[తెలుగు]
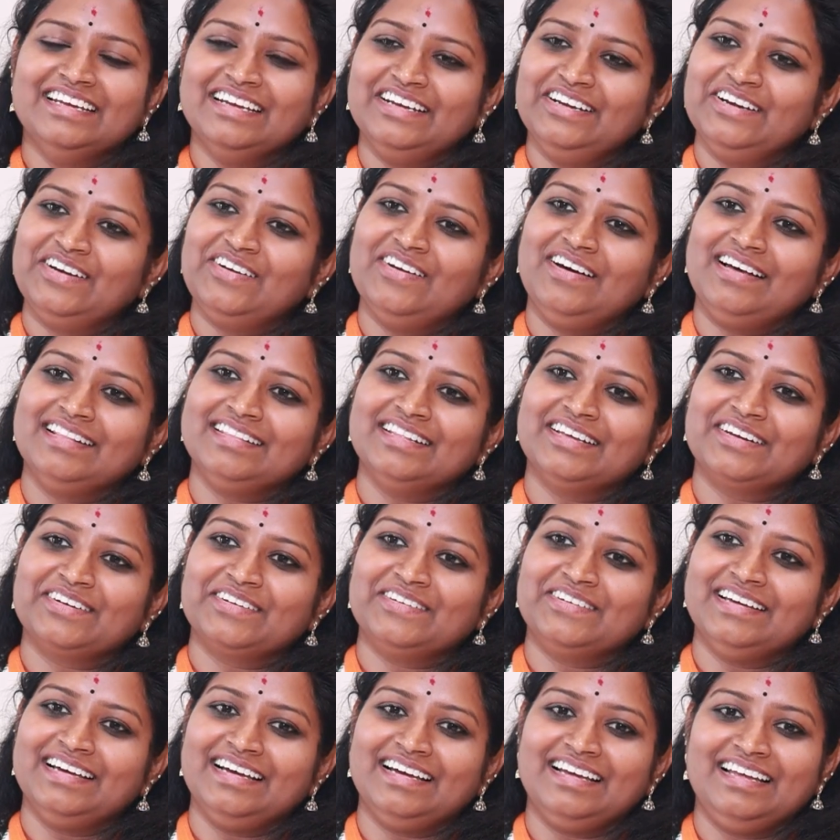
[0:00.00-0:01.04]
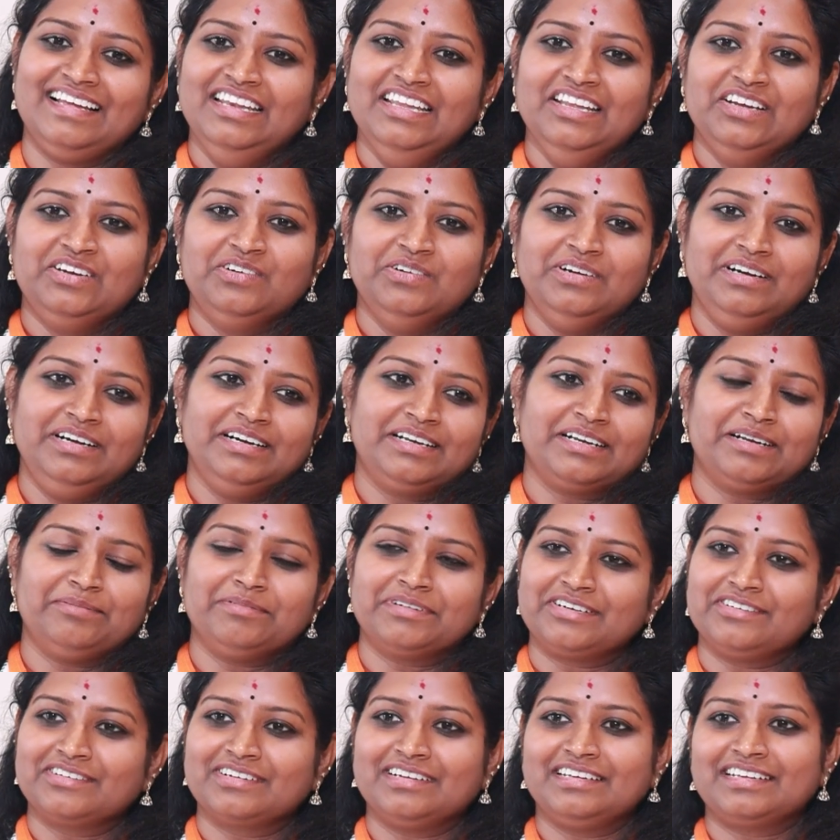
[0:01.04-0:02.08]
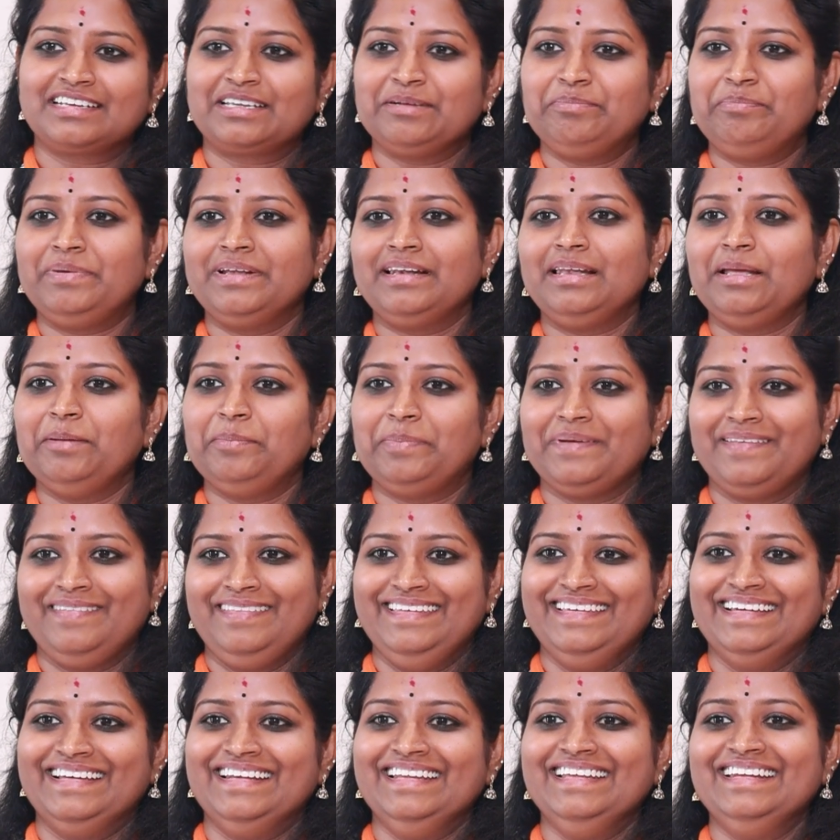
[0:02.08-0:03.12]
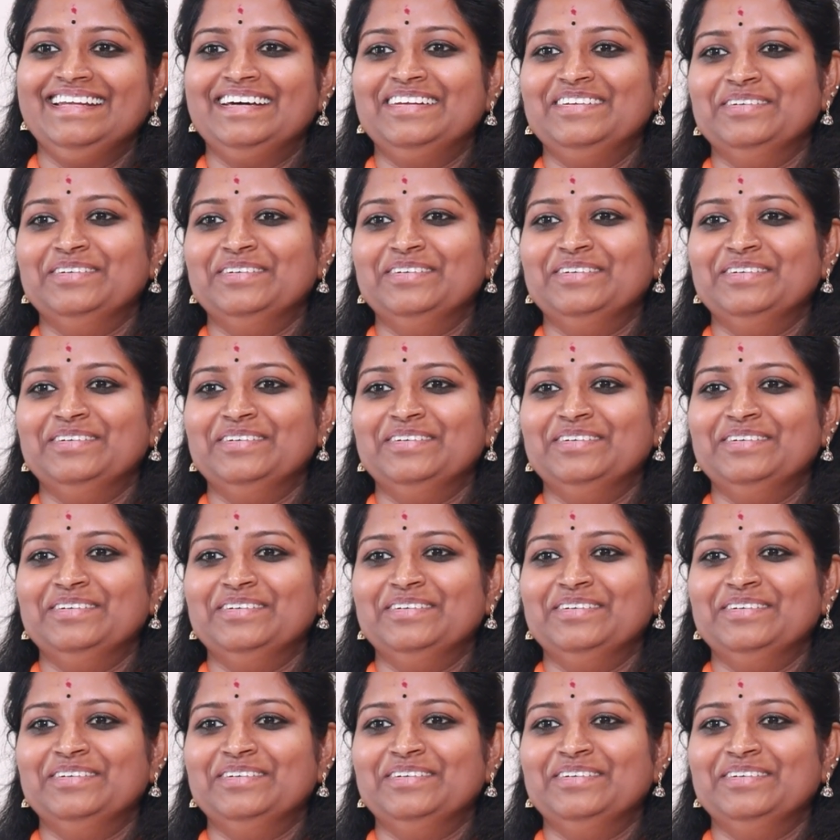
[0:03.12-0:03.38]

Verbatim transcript: ఇంకా ఇంట్లో అందరు కూడా నీకు ఎన్టీ రామారావు గారికి పెళ్ళైపోయింది అని